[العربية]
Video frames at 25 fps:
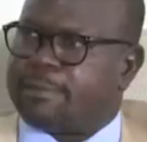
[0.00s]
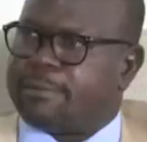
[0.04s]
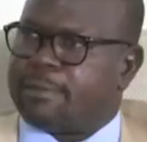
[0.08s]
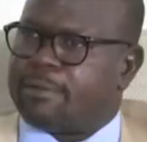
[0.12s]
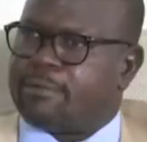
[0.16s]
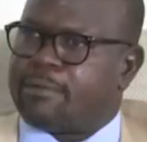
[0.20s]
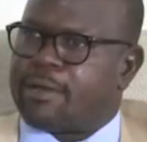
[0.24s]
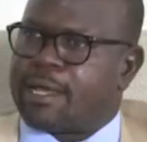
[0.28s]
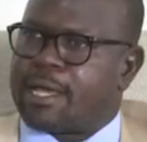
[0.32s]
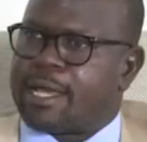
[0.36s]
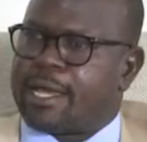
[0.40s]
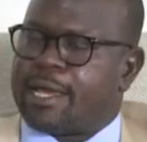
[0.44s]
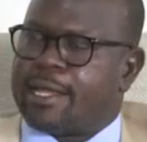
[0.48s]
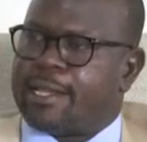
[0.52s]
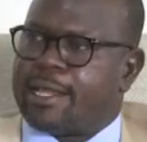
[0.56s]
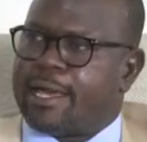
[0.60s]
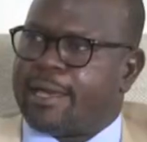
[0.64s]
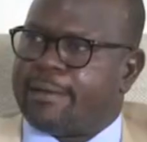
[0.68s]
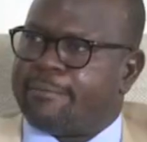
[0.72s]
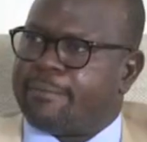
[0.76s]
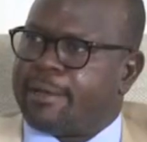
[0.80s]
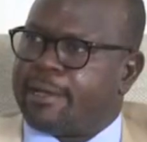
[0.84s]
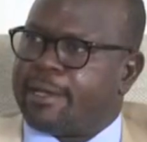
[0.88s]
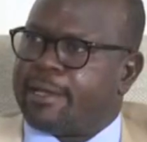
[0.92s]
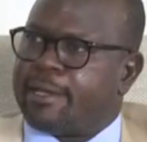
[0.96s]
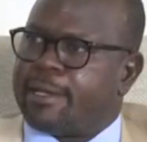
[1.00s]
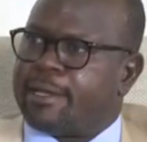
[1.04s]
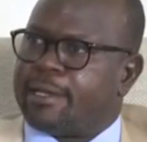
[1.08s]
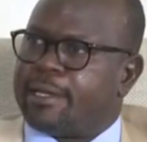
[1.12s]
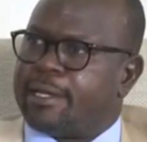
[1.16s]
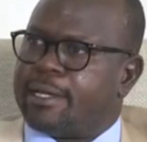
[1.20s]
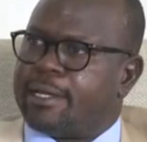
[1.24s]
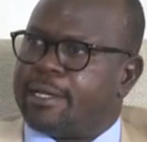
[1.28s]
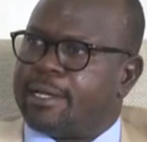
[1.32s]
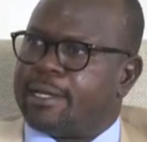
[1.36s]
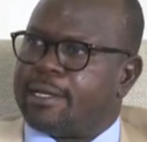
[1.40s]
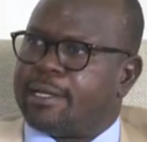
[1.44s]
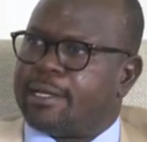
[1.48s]
بالواقع العمل
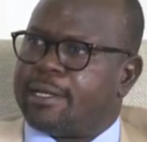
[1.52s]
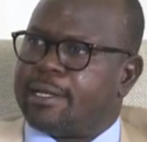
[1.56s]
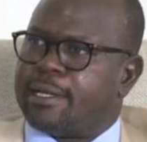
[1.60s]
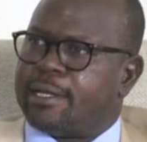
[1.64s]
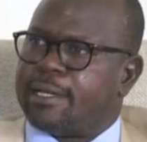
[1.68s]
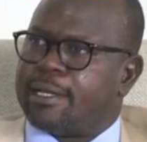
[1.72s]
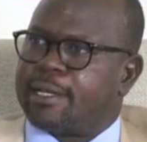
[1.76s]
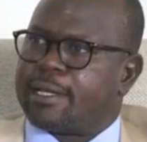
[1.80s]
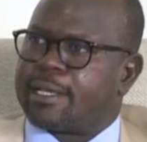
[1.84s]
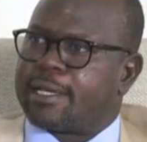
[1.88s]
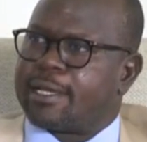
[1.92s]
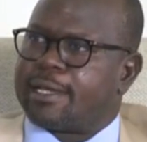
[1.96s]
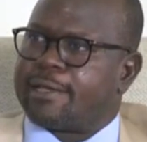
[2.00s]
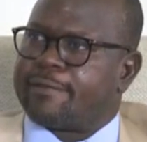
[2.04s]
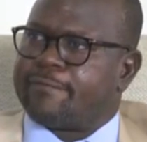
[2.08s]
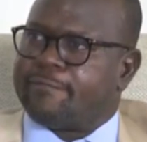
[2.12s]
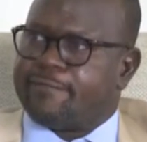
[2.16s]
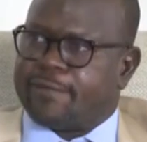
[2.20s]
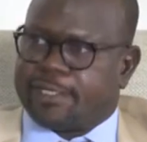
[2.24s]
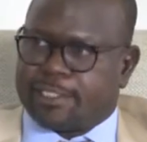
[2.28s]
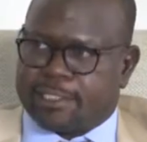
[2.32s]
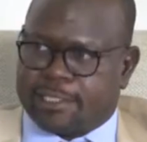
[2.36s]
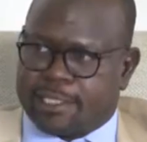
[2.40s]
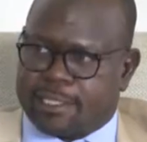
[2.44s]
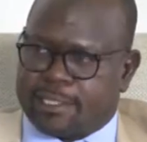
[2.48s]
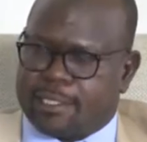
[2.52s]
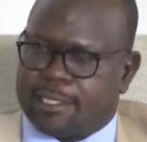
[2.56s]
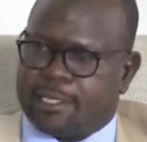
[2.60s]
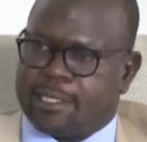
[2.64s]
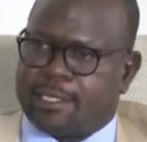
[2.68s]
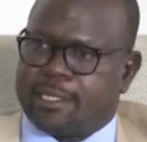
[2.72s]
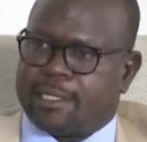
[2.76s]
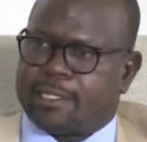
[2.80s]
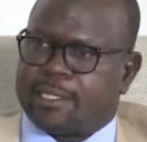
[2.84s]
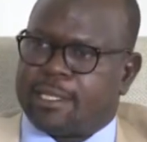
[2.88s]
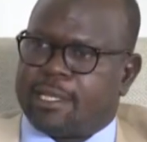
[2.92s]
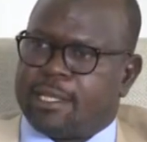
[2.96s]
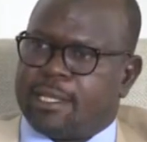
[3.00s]
الكرف
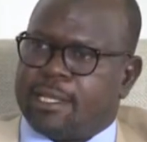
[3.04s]
الشديد